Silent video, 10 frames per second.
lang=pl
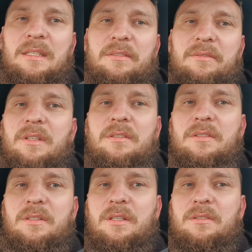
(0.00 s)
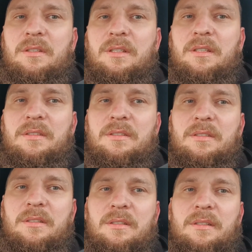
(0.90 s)
Więc jeżeli
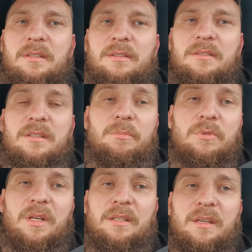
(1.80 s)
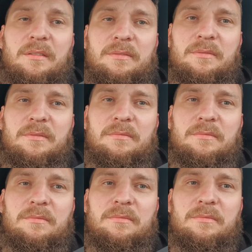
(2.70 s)
jest e, zaburzenie
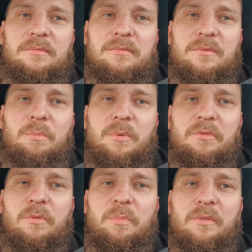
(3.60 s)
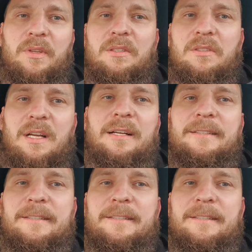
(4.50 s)
mm, dopływu powietrza,